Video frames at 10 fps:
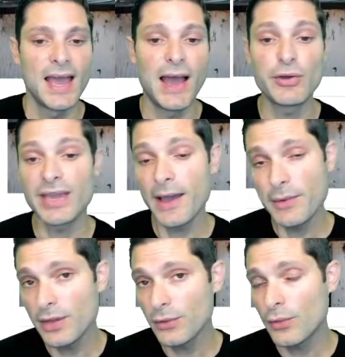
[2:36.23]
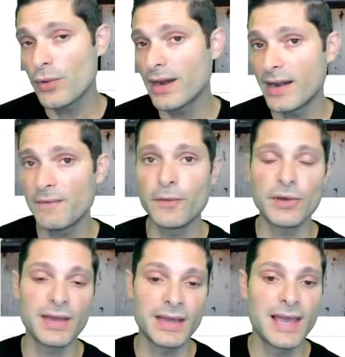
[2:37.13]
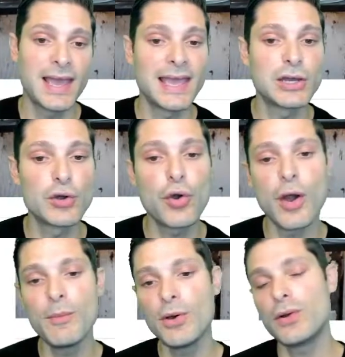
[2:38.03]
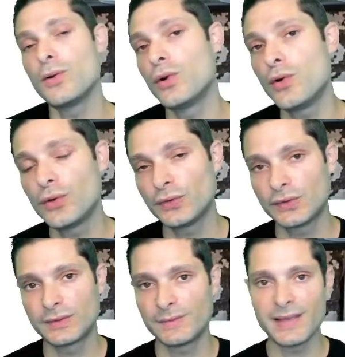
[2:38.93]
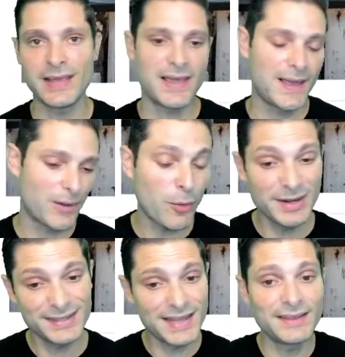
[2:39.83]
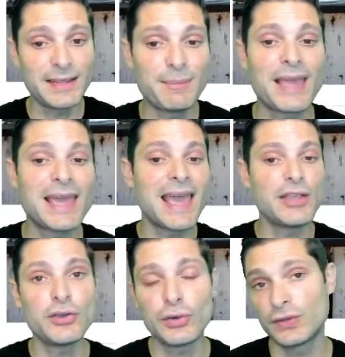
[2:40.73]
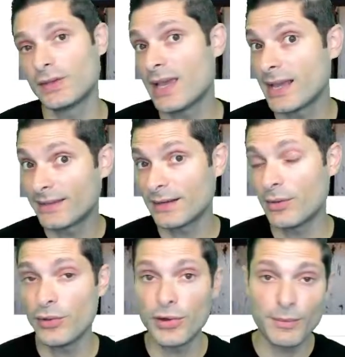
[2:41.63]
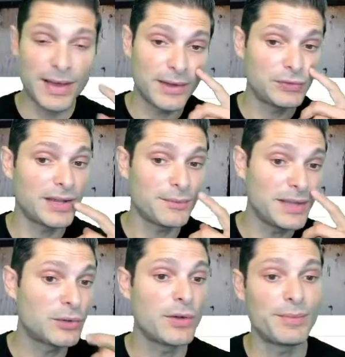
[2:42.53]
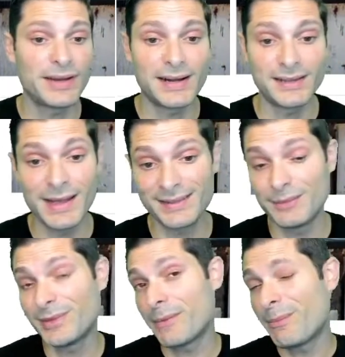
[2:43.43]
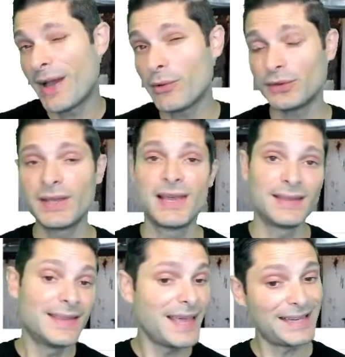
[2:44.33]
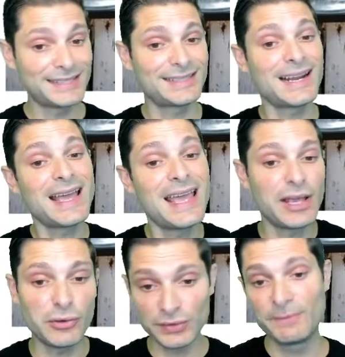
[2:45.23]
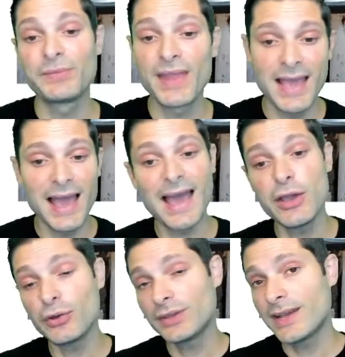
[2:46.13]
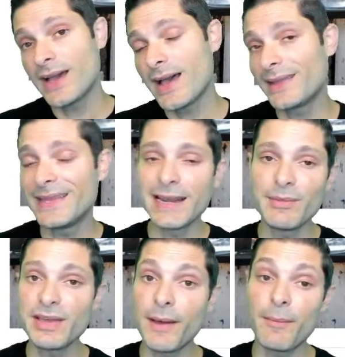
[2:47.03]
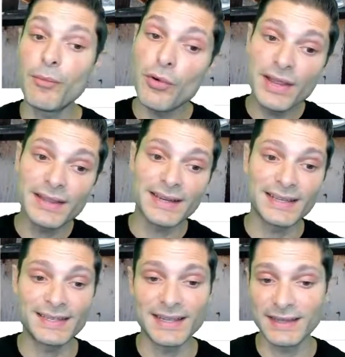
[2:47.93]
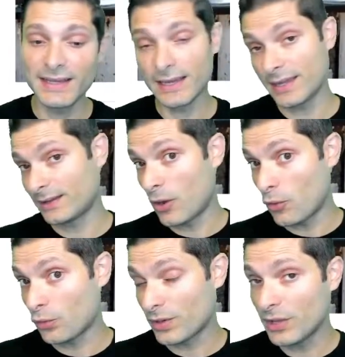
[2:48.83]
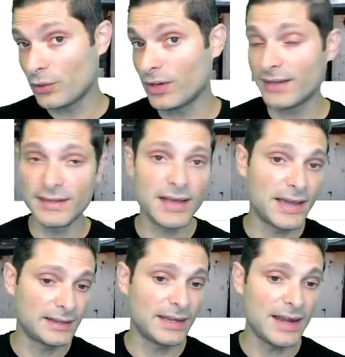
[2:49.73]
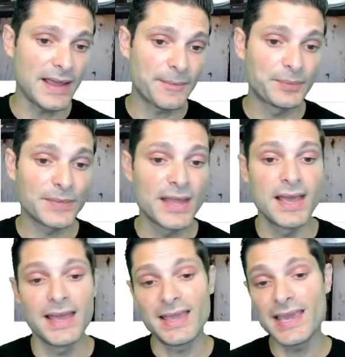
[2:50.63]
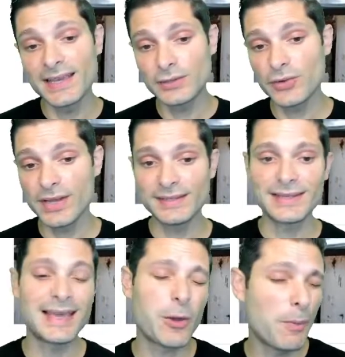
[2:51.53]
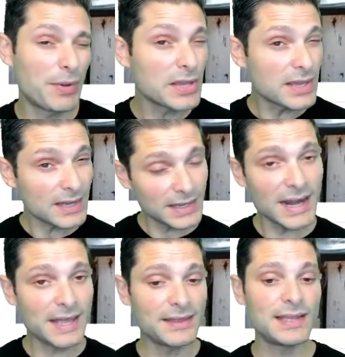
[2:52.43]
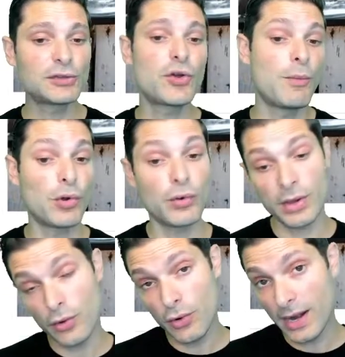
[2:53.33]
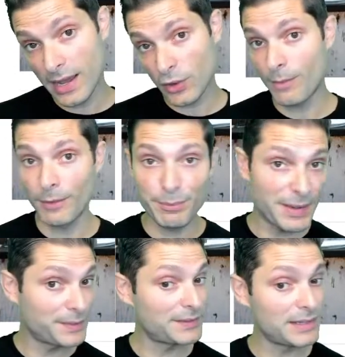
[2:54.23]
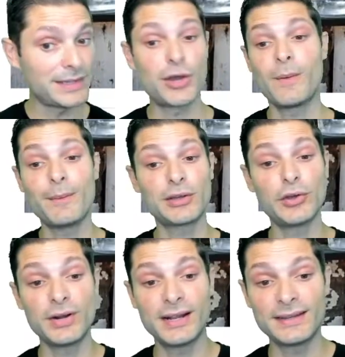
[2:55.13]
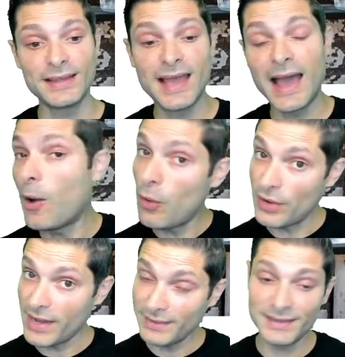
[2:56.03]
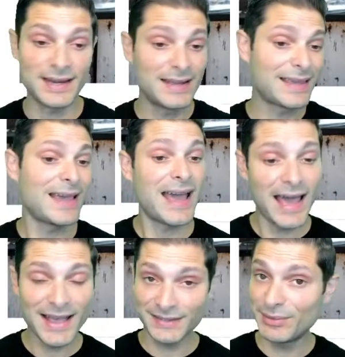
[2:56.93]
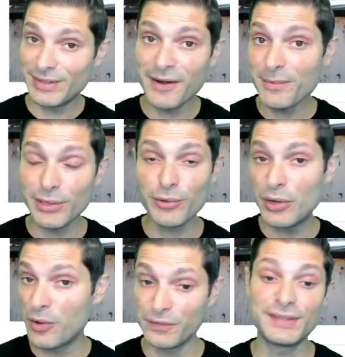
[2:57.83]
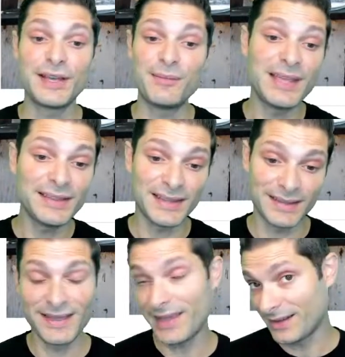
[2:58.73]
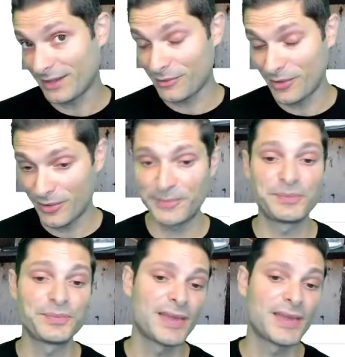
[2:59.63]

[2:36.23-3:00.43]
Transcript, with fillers: Aunque ha habido un gran enfoque en cómo los eh, comerciantes pequeños en El Salvador van a usar Bitcoin para aceptar pagos de extranjeros, hay otra dinámica muy interesante que está ocurriendo gracias a esta ley. Y eso es que compañías grandes como Coca-Cola, como Pepsi y como McDonald's ahora tienen que aceptar Bitcoin oficialmente en El Salvador.